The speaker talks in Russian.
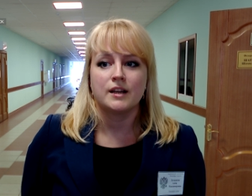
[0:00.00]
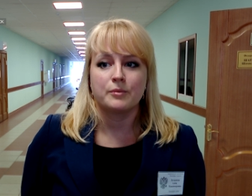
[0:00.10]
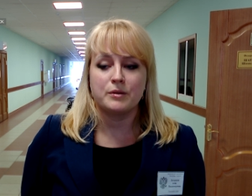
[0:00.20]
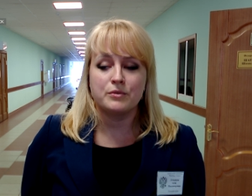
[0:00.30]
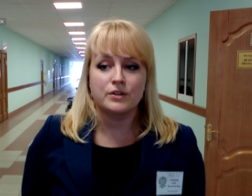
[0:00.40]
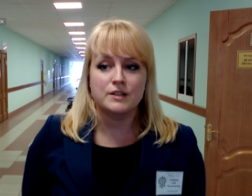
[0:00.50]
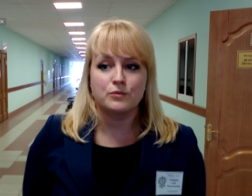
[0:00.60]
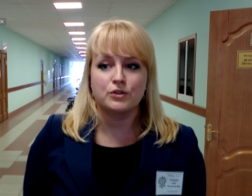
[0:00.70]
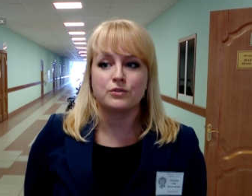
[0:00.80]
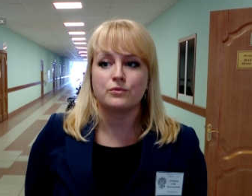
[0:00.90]
К примеру,
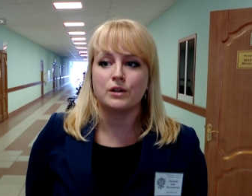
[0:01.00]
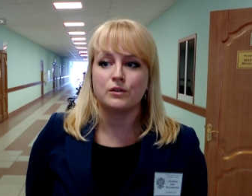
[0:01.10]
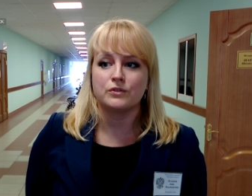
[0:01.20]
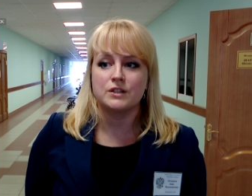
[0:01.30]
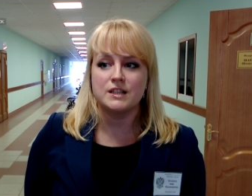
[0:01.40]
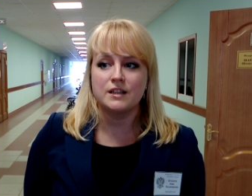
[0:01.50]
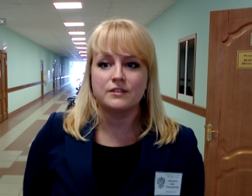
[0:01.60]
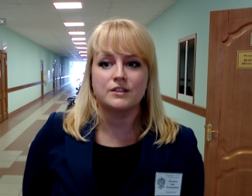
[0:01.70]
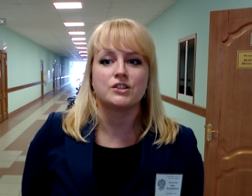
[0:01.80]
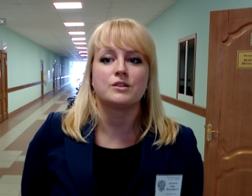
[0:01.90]
рассмотрено уголовное дело в
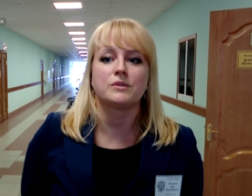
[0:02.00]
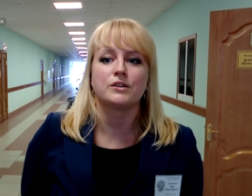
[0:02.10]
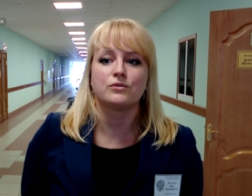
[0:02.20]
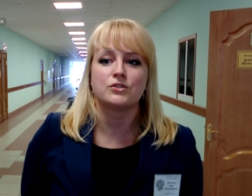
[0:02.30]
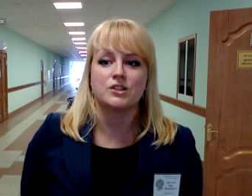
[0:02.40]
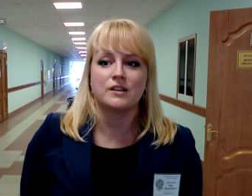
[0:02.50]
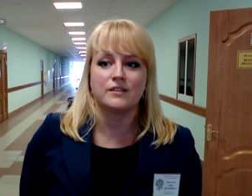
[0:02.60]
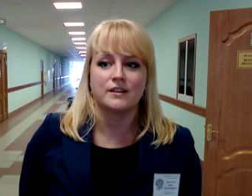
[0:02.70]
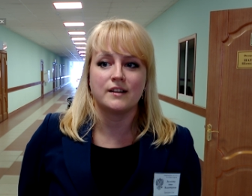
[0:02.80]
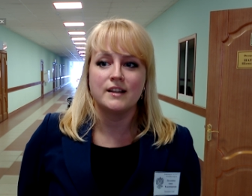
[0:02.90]
отношении молодого
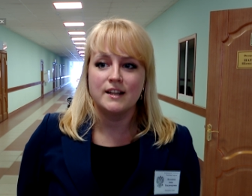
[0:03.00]
человека,